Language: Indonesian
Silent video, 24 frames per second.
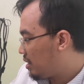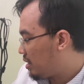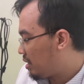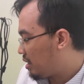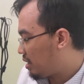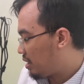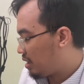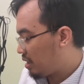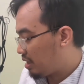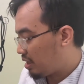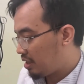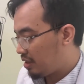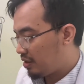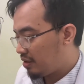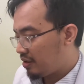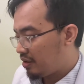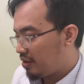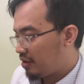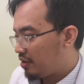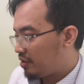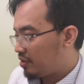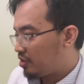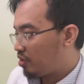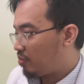nah,
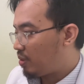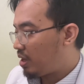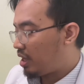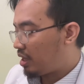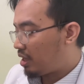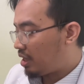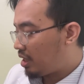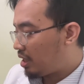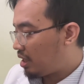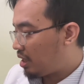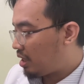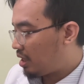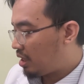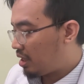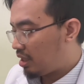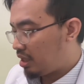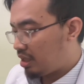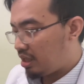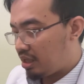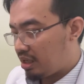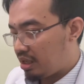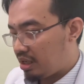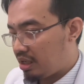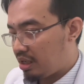coba ke
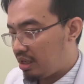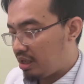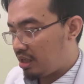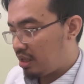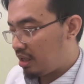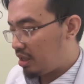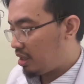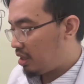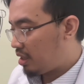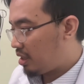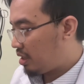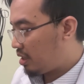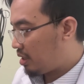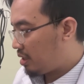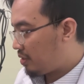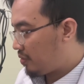eh,